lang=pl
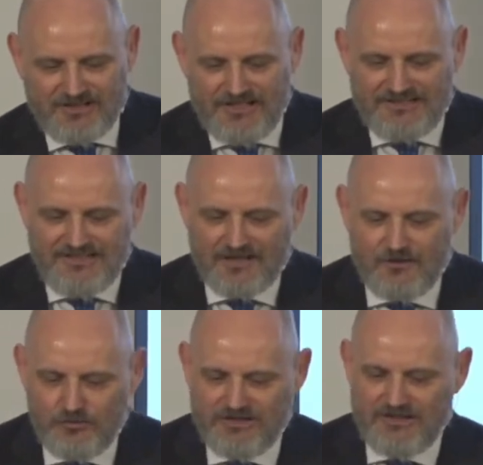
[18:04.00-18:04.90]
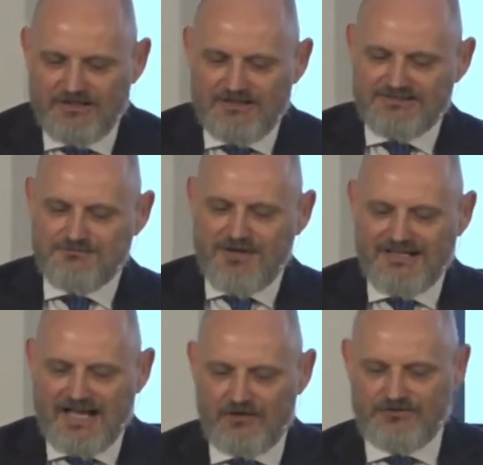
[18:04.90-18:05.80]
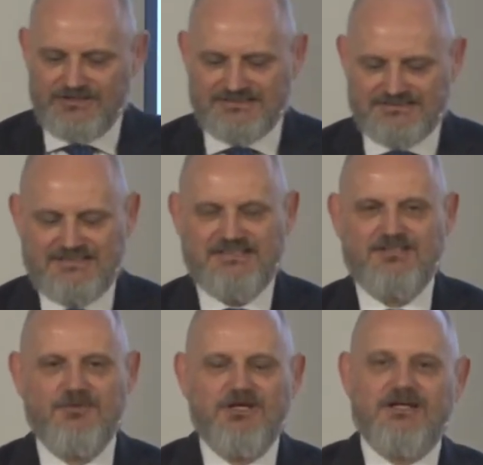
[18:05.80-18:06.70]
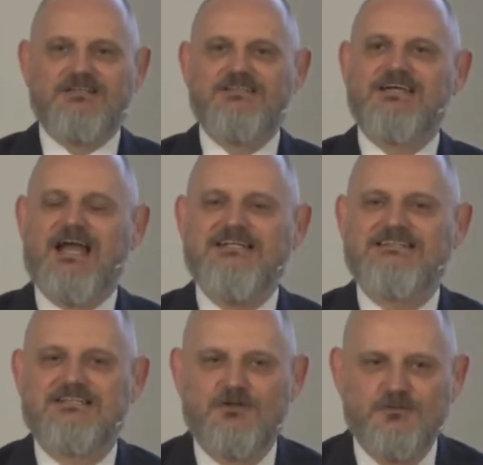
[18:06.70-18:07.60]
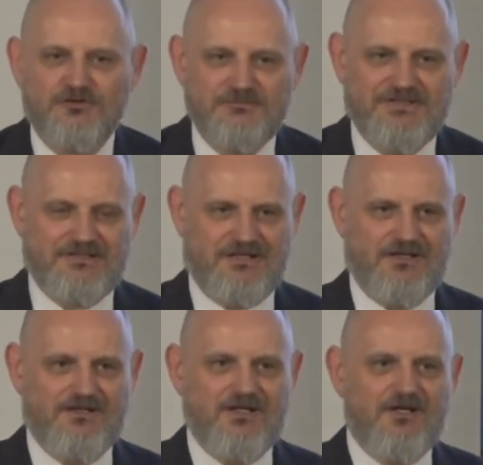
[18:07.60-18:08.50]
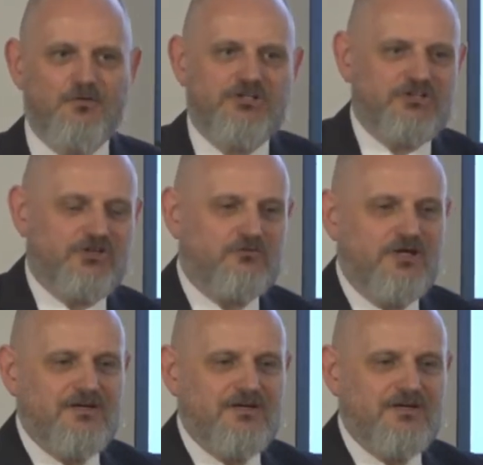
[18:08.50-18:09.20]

jak ludzie zmagają się z tym, gdy granice są rozmyte. Ludzie żyją w